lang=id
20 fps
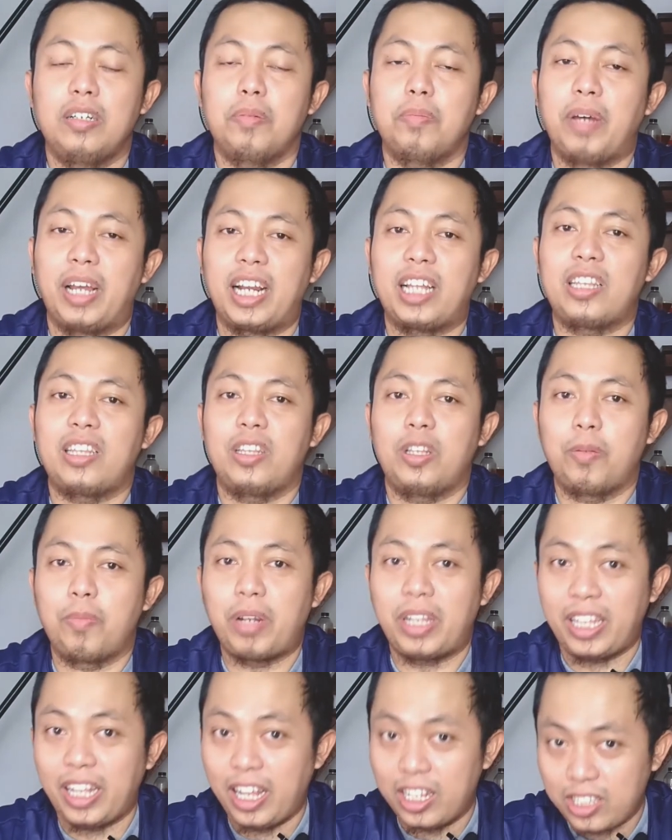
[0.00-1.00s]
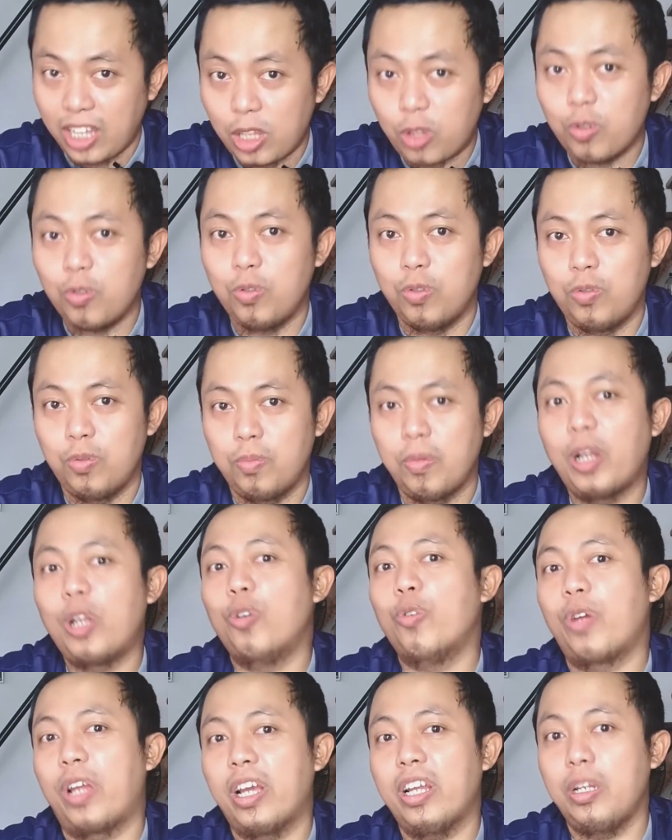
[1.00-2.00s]
Barat nomor 31
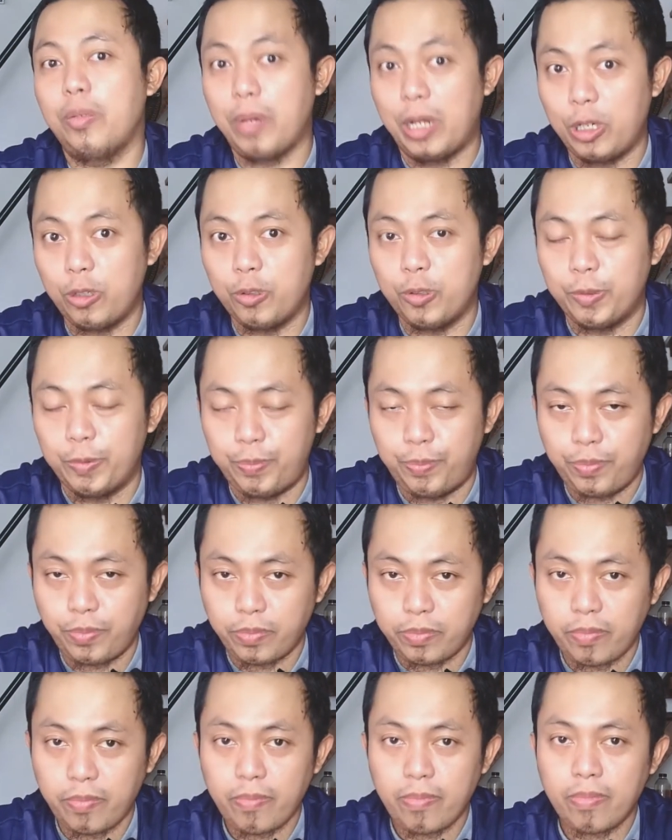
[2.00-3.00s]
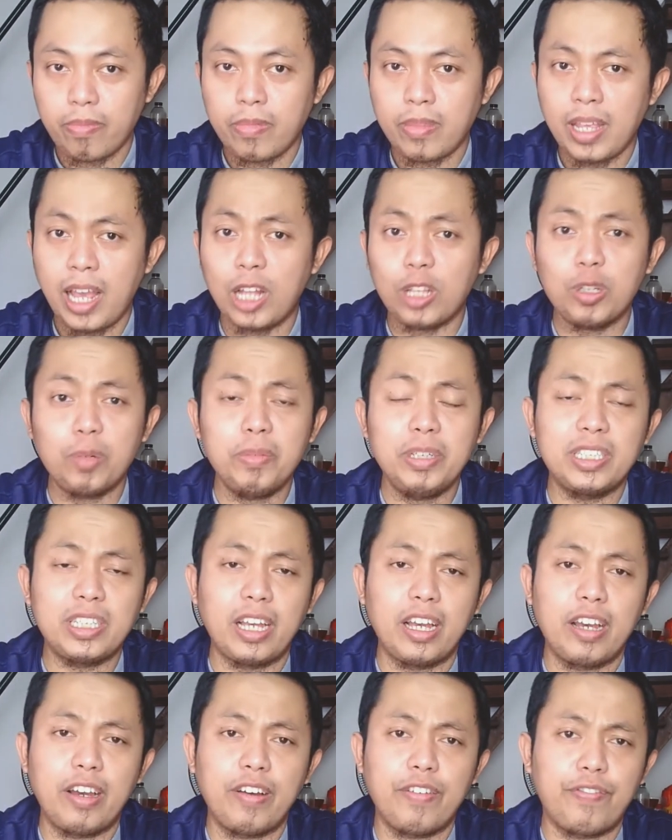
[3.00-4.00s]
Bandung ya di Bandung atau
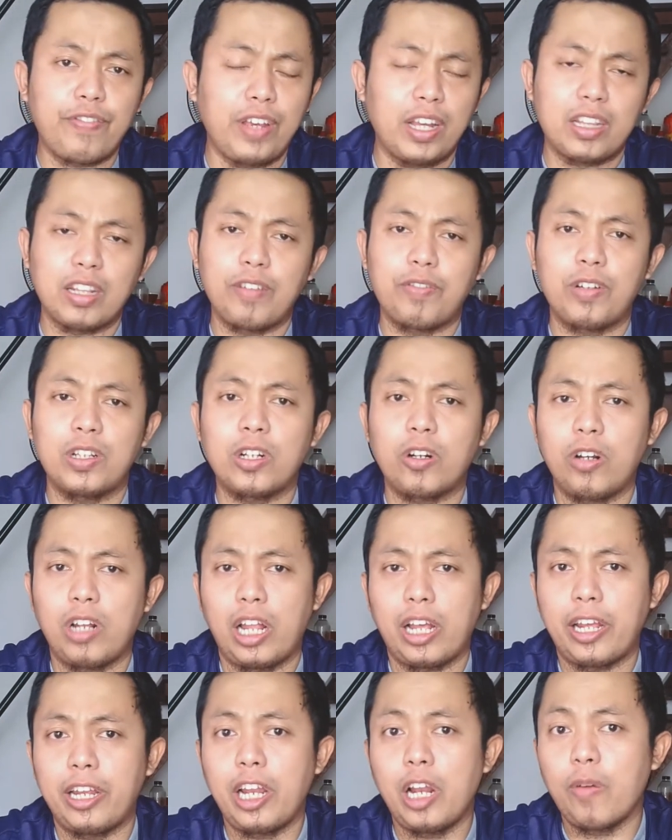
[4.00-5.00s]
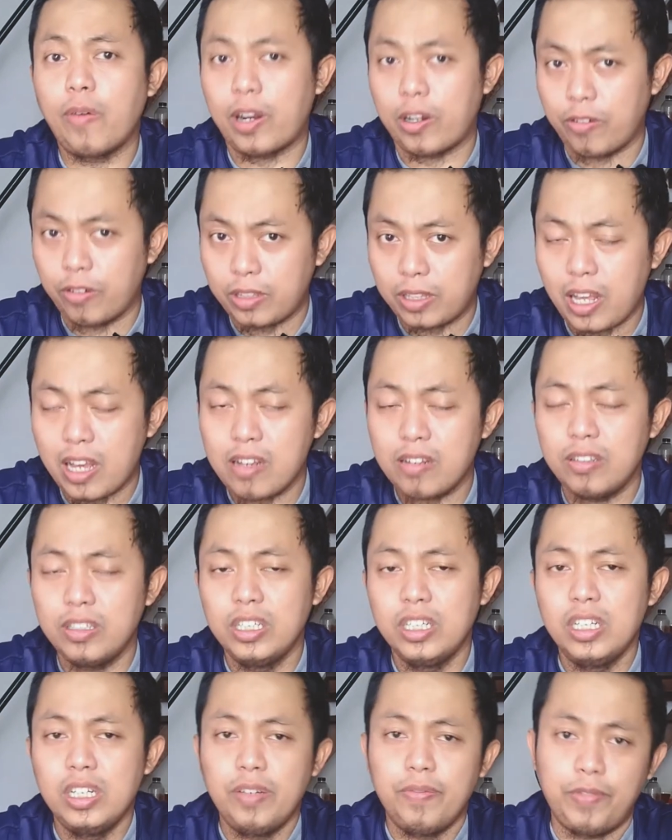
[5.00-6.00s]
bisa via telepon kalau lagi di luar kota
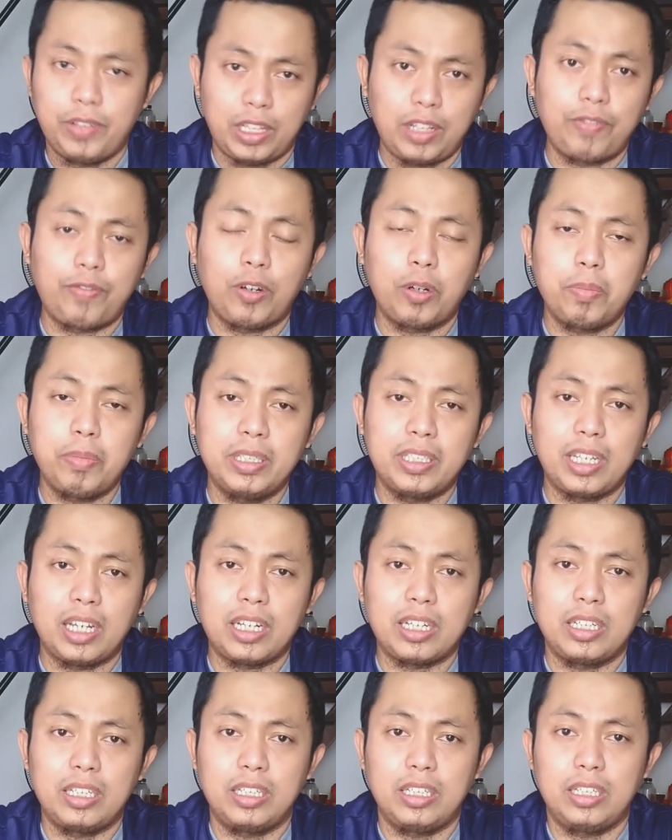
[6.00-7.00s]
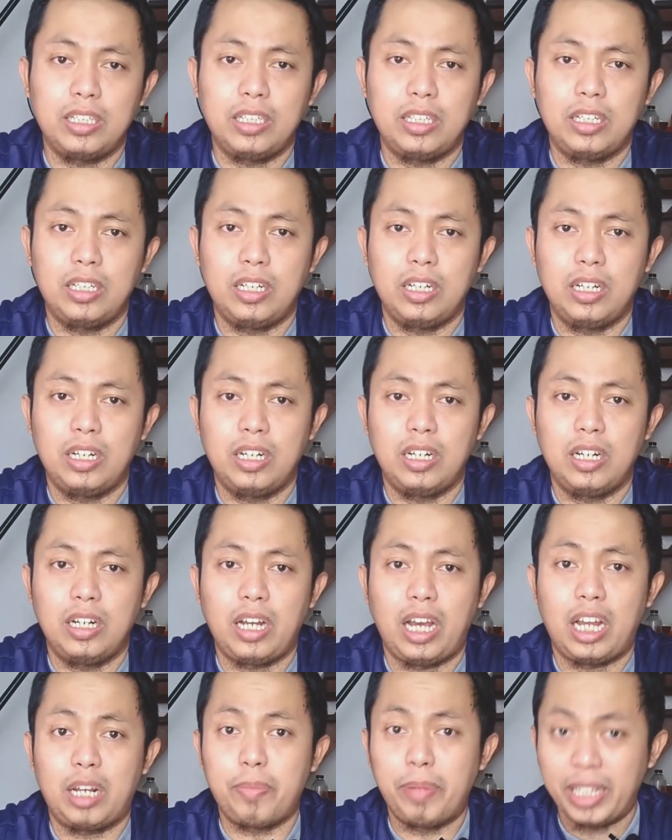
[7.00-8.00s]
telepon bisa ke
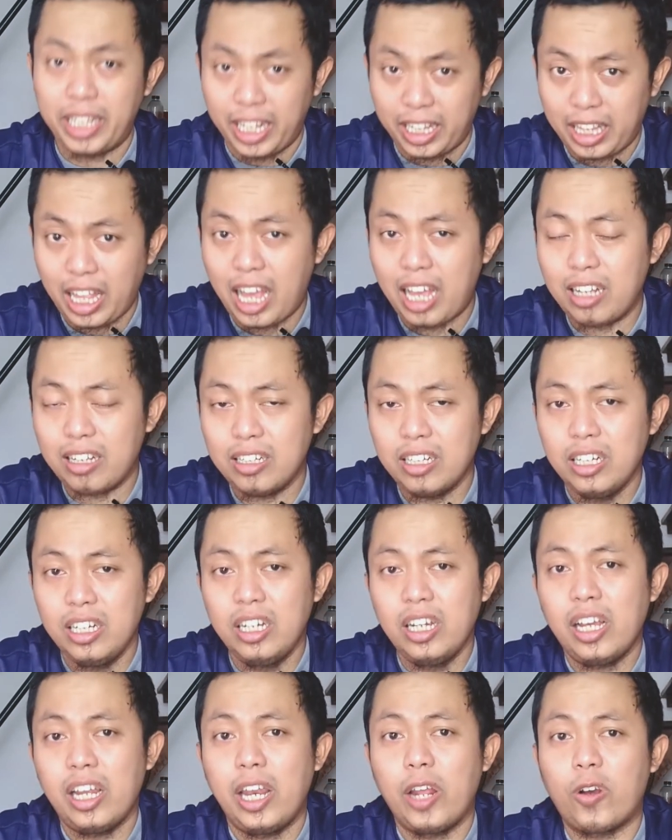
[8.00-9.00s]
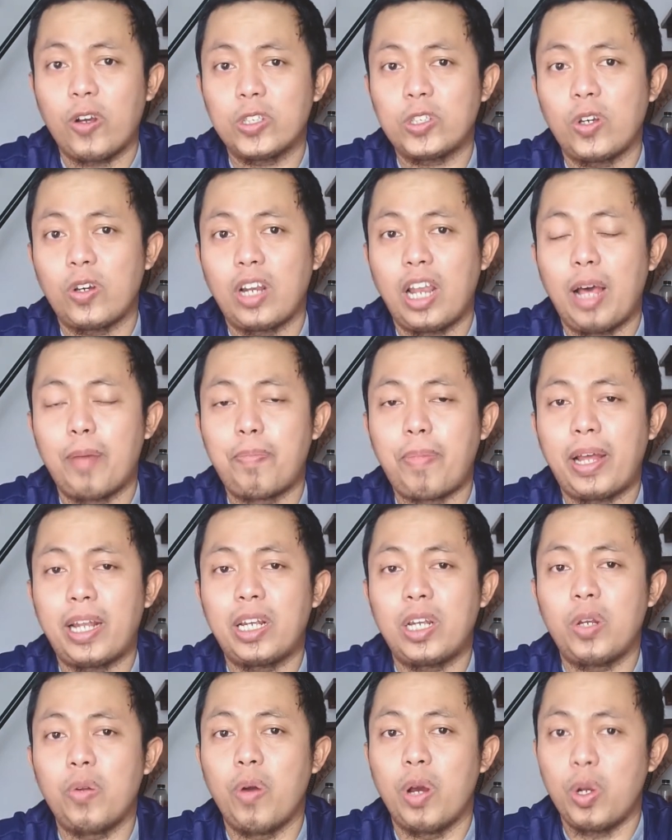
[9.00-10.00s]
admin kita di
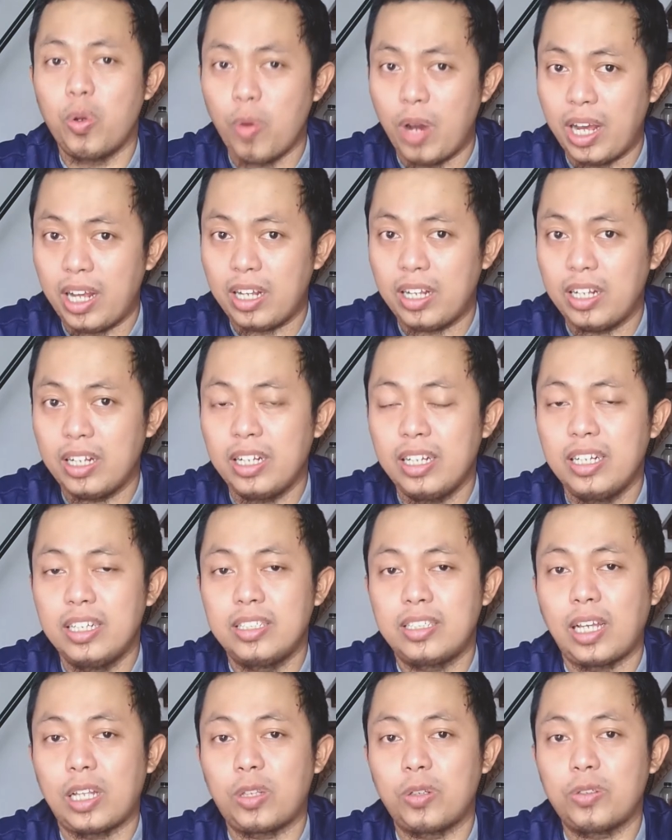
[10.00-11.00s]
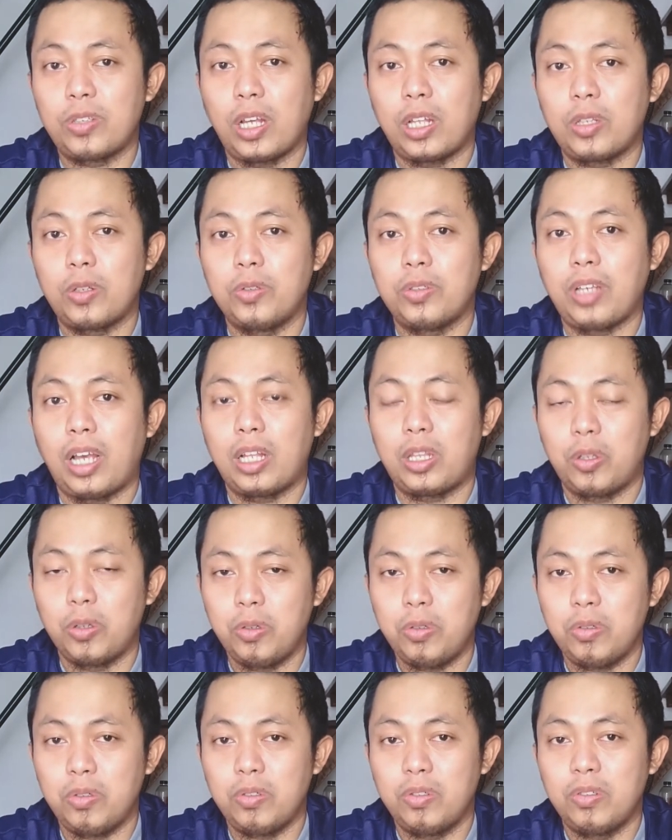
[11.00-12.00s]
0822
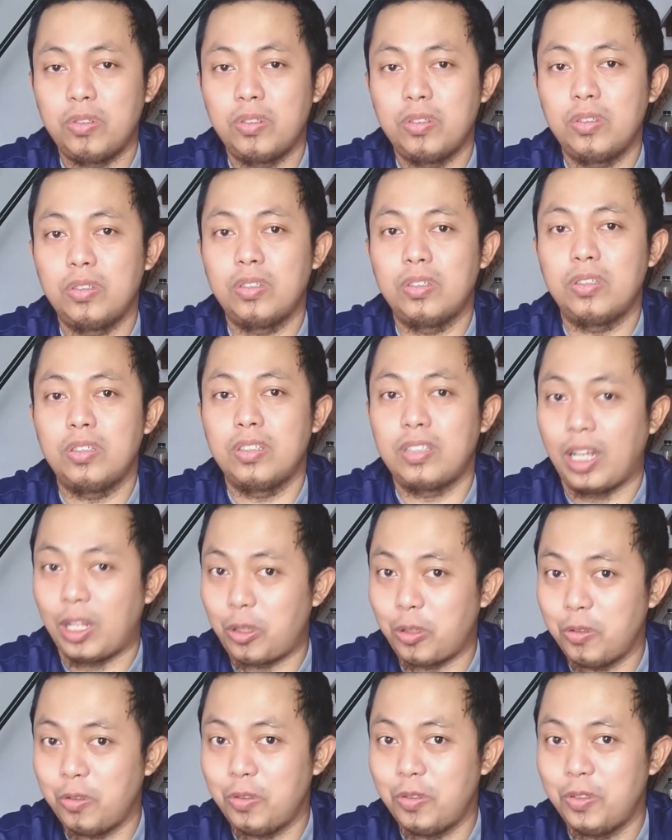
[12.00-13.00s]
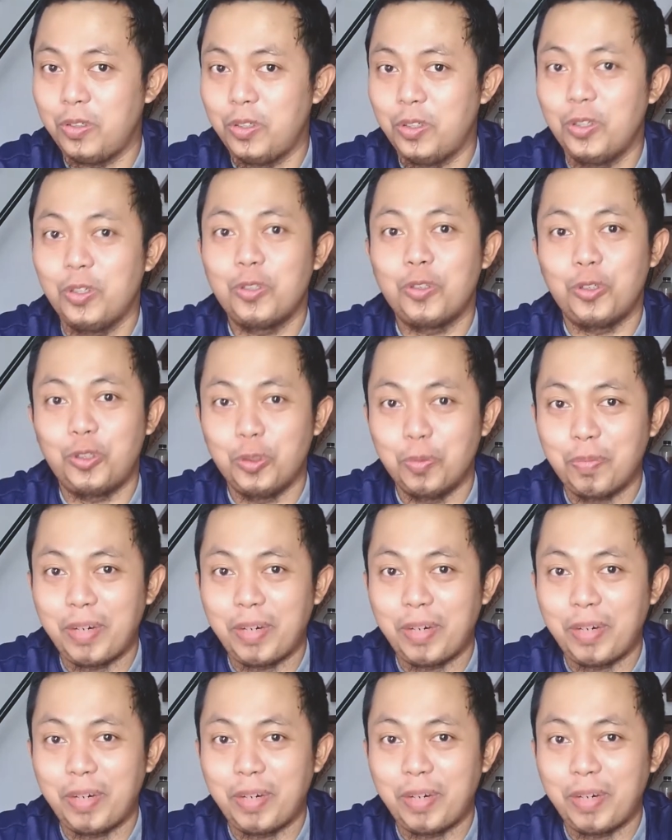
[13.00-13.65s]
111 174 79